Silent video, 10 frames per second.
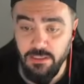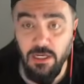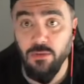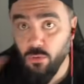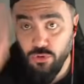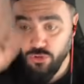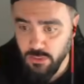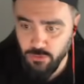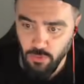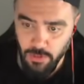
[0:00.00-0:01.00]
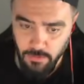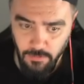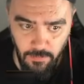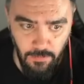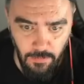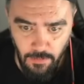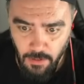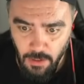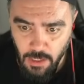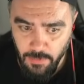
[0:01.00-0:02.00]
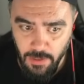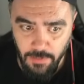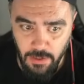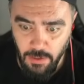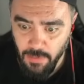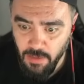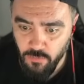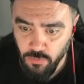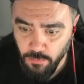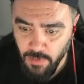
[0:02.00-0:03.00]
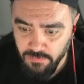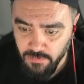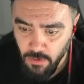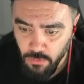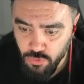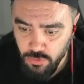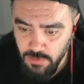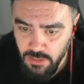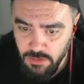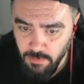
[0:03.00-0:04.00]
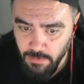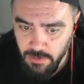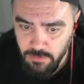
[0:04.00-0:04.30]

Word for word: Hadi görüşürüz az sonra. Arabaya bak ya mahvoldum mahv. Üstümü değiştirmem lazım.